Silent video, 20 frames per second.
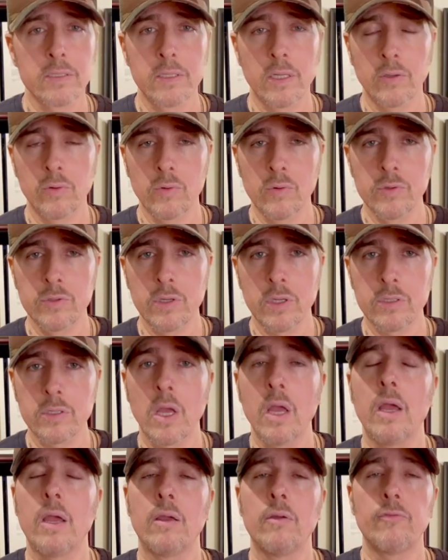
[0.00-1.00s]
denúncias
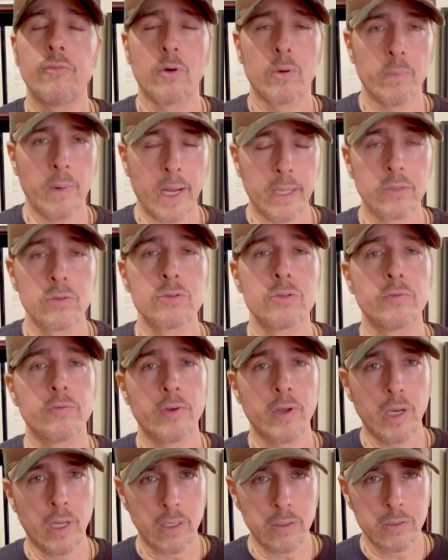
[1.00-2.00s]
em formatos
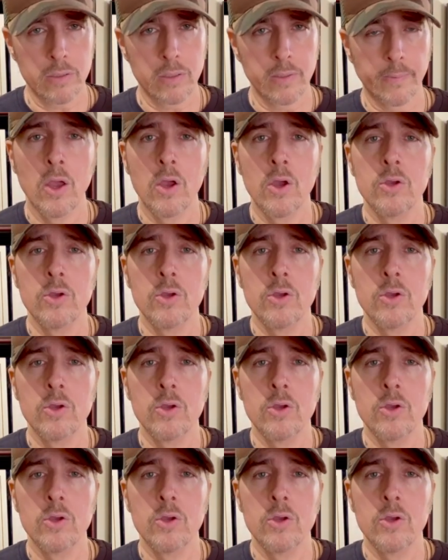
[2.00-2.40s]
diferentes.